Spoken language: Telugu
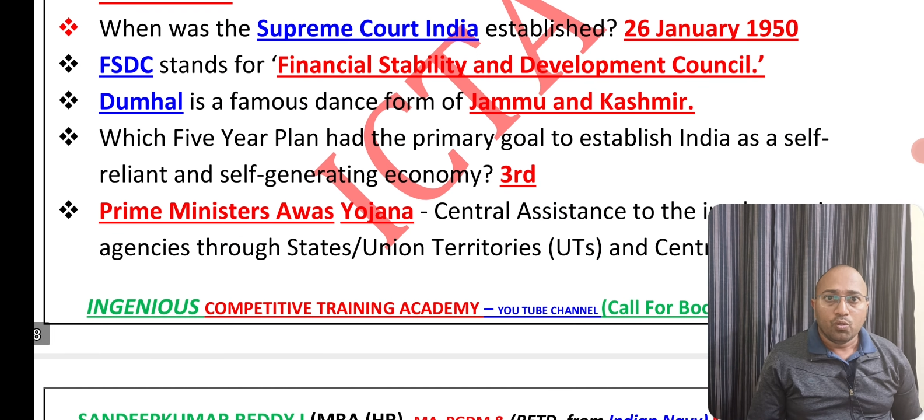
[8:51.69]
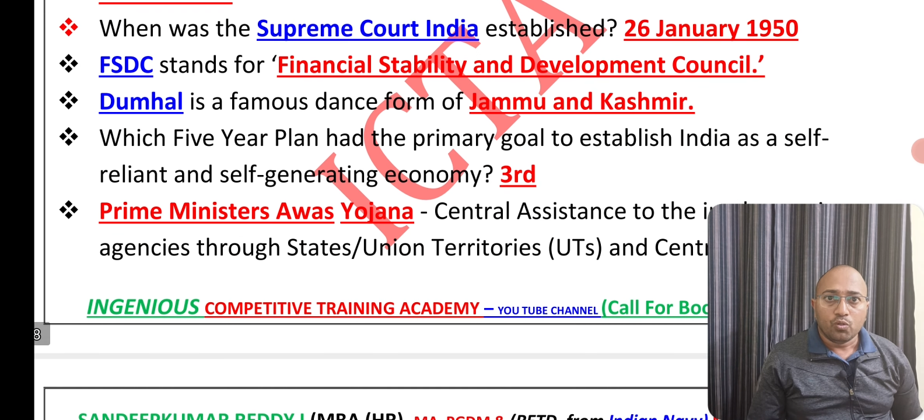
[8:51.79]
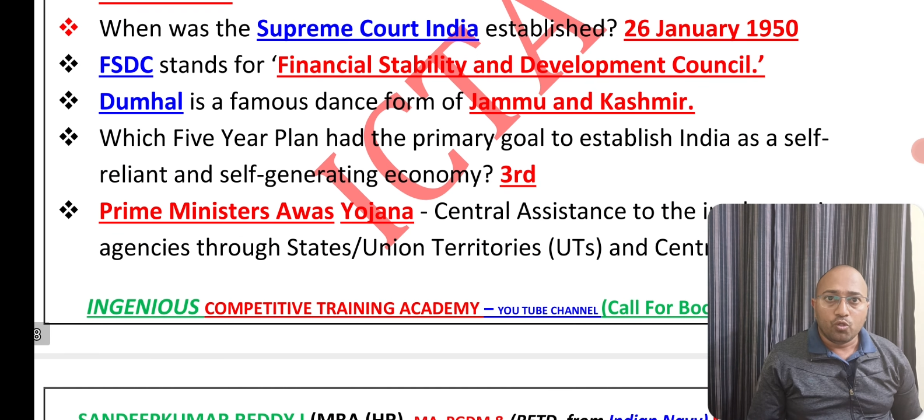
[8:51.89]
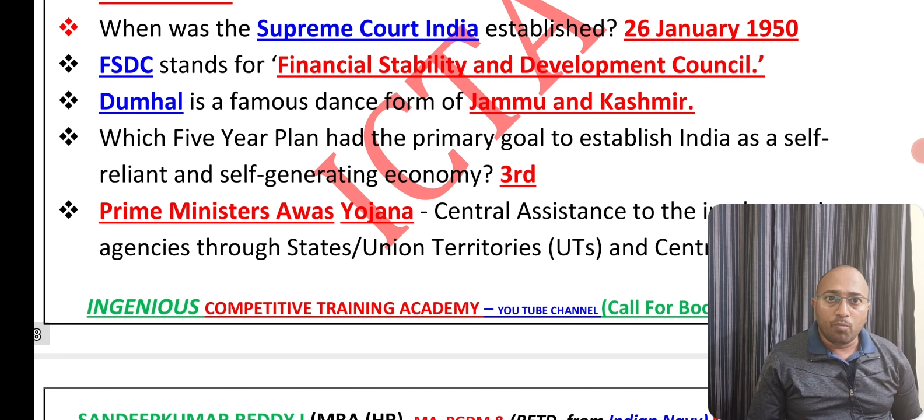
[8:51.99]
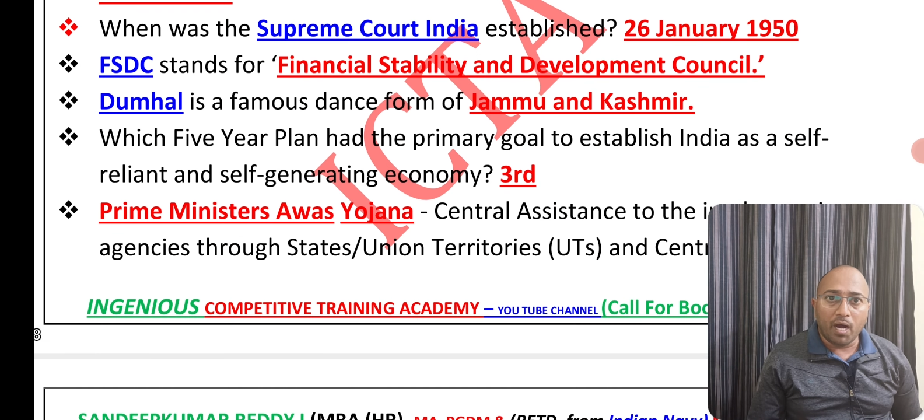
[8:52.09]

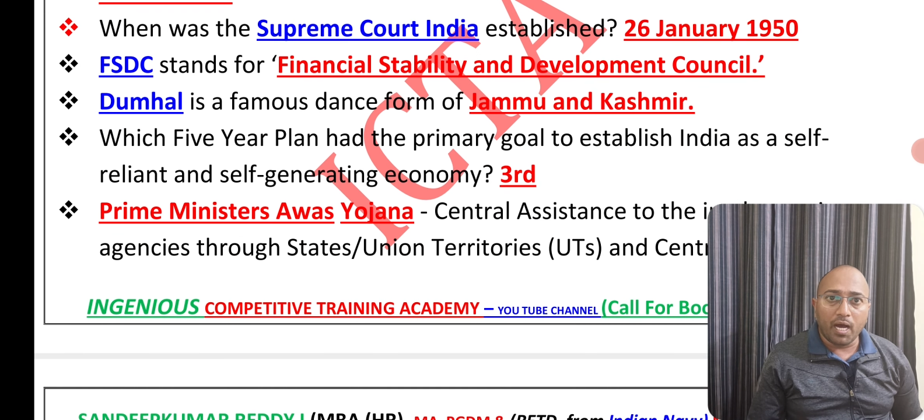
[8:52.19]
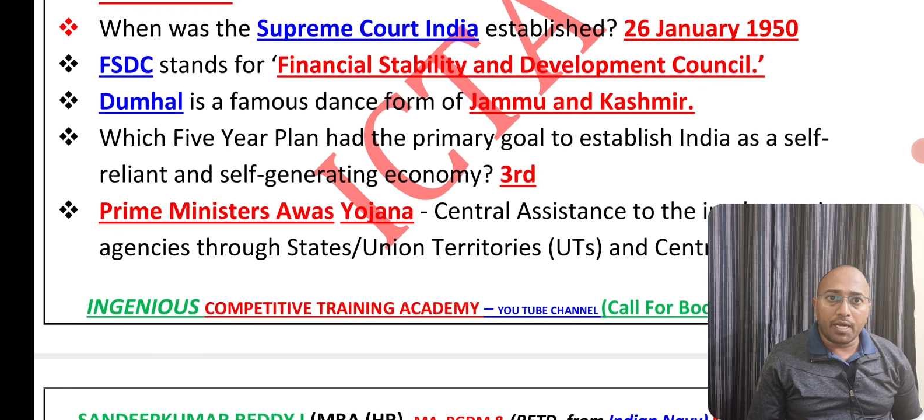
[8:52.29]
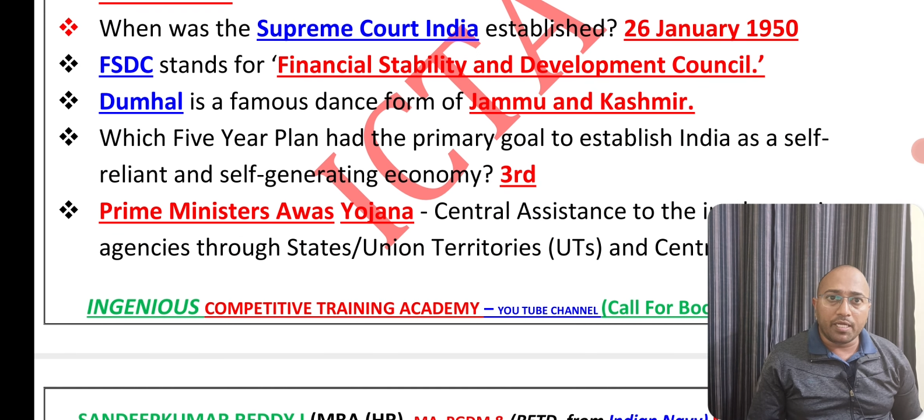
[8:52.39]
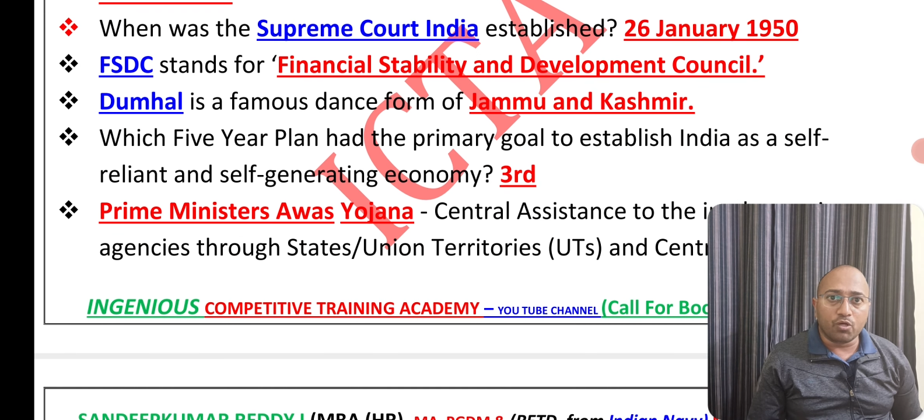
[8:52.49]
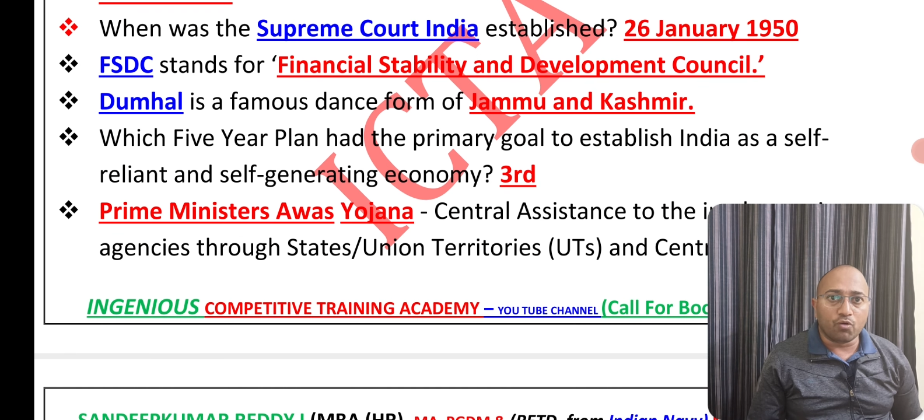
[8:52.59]
దుమ్హాల్
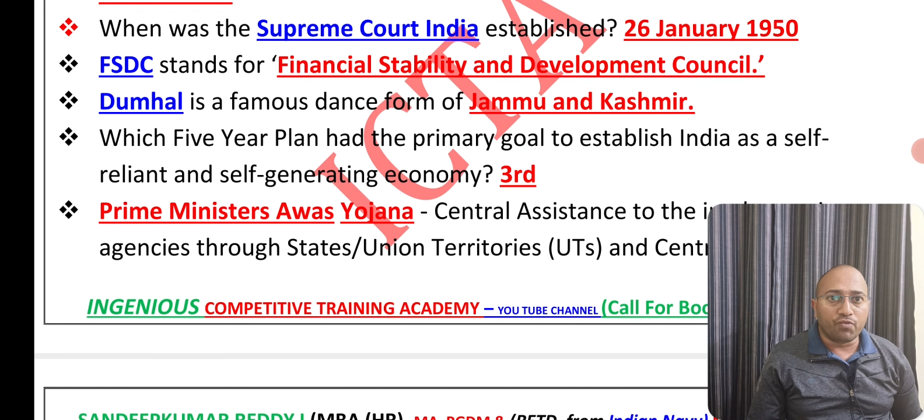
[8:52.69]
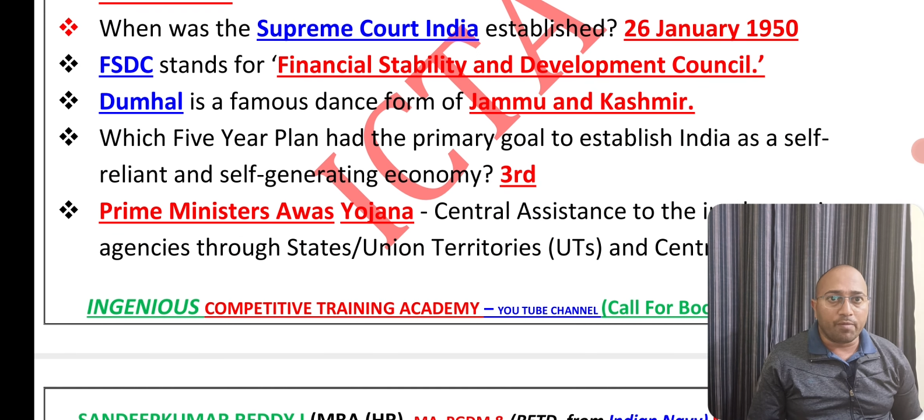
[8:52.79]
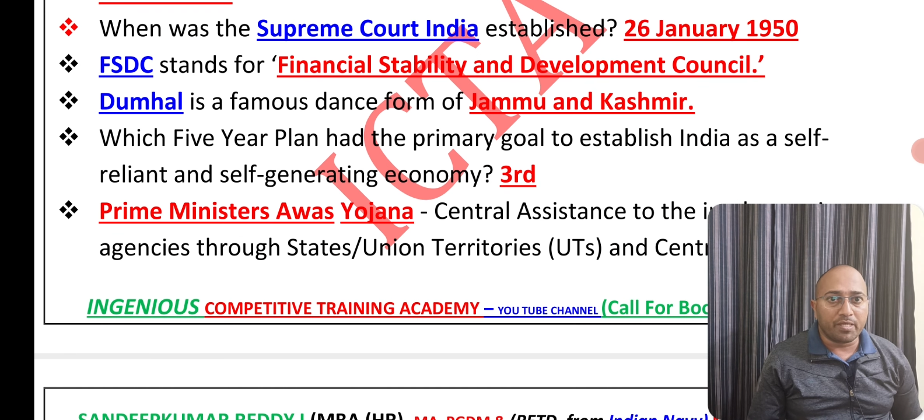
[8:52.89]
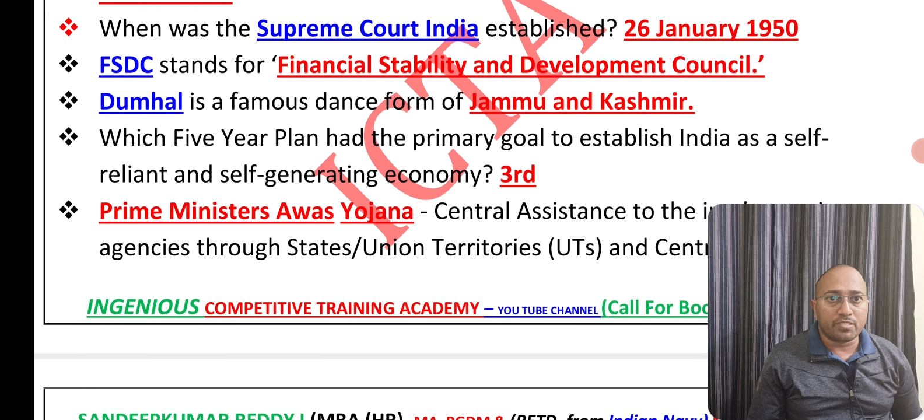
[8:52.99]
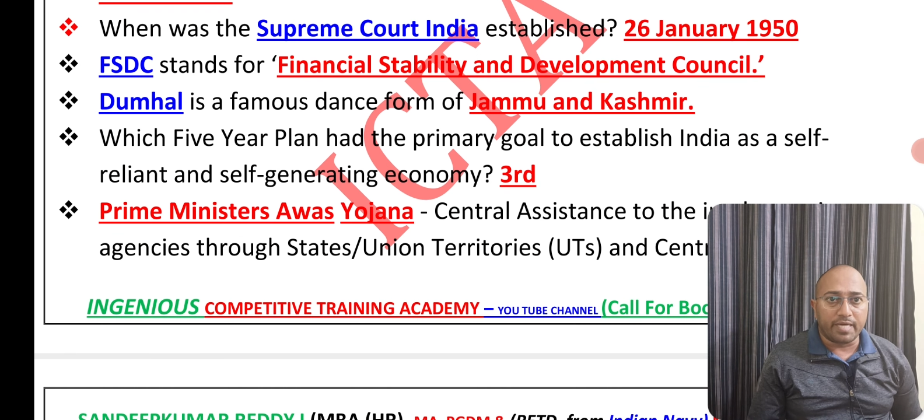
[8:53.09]
అనేది ఒక
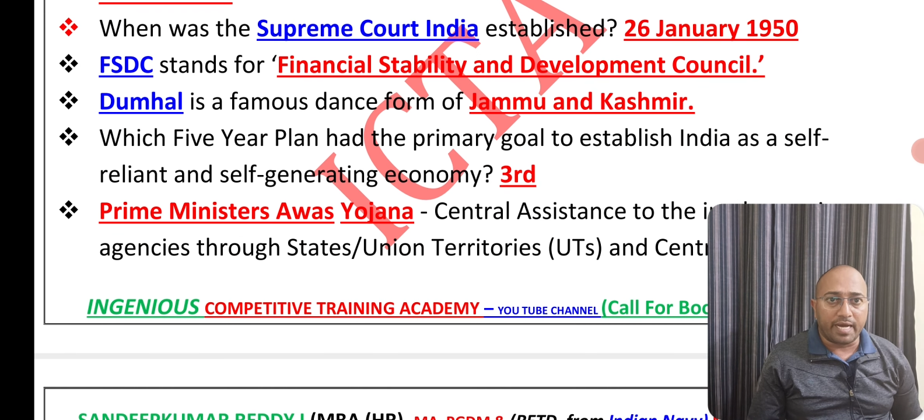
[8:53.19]
ఫేమస్ డ్యాన్స్